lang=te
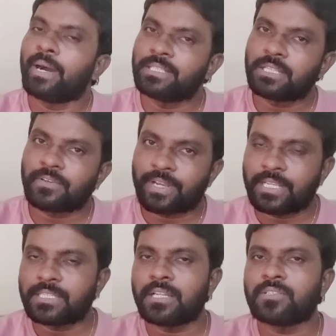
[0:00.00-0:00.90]
బాధ్యత
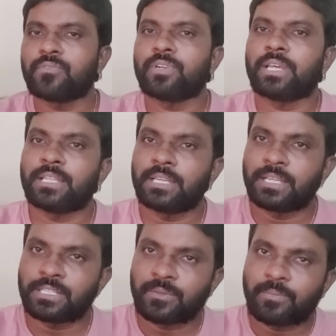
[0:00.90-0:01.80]
వహించాల్సి ఉంటుంది
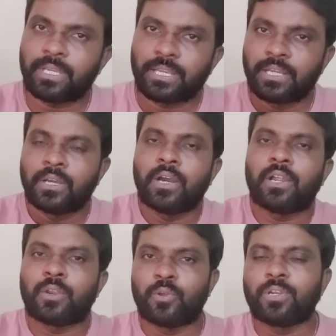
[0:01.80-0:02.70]
అని చెప్పి ఆ
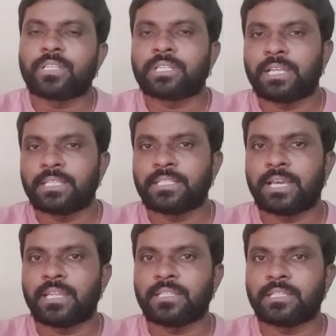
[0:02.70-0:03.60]
నోటీసులు అయితే
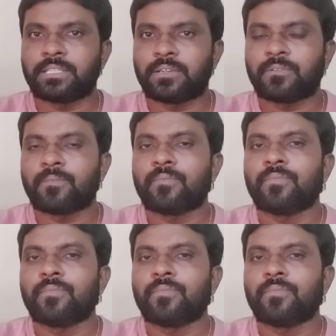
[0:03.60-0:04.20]
జారీ చేశారు